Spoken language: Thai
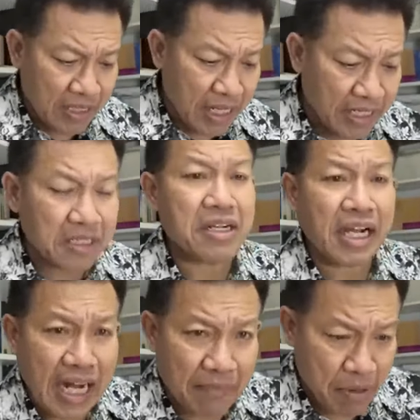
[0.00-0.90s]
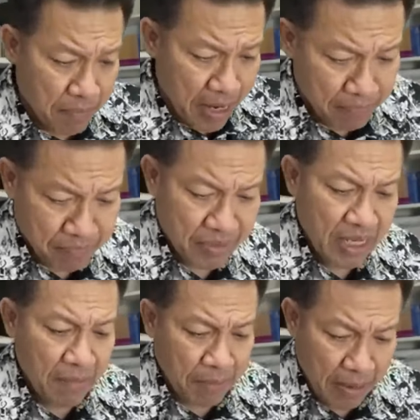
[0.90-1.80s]
แต่อย่าถึงขนาดไปเป
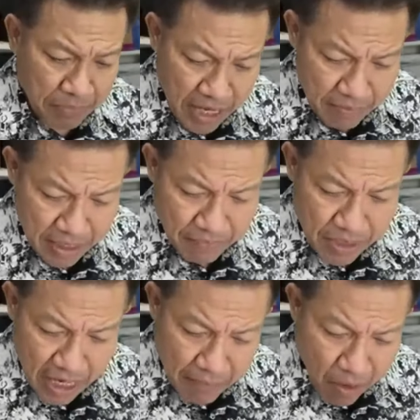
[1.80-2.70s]
รียบเทียบเลยอ่ะ